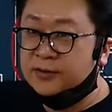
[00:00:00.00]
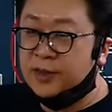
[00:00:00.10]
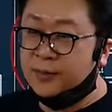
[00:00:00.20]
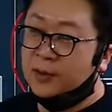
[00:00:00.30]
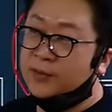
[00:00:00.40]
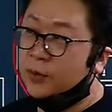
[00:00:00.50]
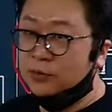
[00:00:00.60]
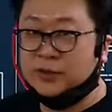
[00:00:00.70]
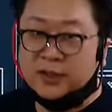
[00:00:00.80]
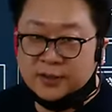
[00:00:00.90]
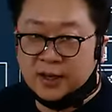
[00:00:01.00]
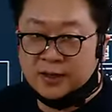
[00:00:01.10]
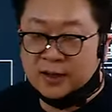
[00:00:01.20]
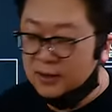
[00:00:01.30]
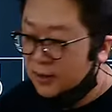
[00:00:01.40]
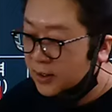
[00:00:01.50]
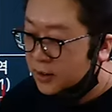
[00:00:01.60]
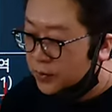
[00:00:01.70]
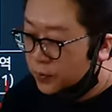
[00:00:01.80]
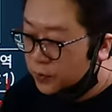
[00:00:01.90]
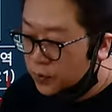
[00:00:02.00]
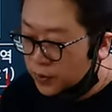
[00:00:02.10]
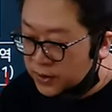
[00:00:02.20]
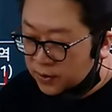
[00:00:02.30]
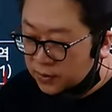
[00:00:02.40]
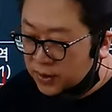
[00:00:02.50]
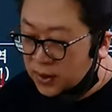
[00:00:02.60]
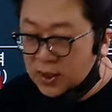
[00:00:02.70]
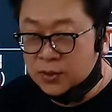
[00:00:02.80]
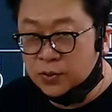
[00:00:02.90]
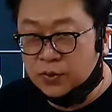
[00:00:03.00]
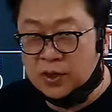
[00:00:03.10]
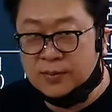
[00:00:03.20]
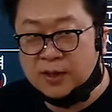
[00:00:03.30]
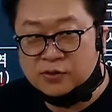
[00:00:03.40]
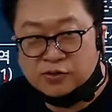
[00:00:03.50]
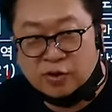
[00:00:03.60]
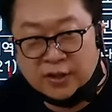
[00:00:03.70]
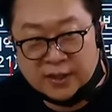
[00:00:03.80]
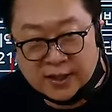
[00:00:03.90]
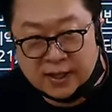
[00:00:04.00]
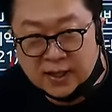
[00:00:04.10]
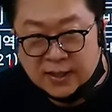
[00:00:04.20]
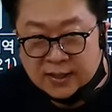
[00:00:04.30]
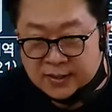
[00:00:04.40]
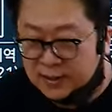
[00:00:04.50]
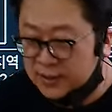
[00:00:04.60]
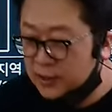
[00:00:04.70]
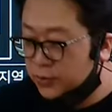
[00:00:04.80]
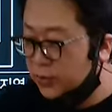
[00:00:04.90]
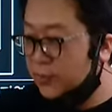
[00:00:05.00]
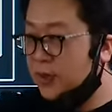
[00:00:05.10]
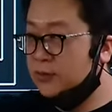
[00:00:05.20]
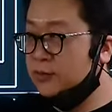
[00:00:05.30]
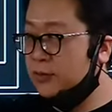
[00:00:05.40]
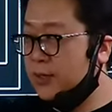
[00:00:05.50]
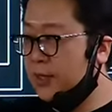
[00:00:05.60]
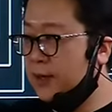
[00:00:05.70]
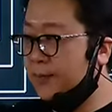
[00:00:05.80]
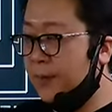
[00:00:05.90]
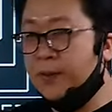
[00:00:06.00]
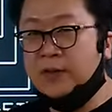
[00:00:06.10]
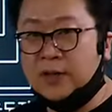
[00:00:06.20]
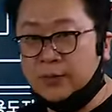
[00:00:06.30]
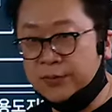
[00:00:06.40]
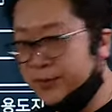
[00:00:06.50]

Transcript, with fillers: 내 마음대로 건축하는 게 아니라 용도 지역이 일종 일반 주거니까 난 일종 일반 주거 땅에 100평을 갖고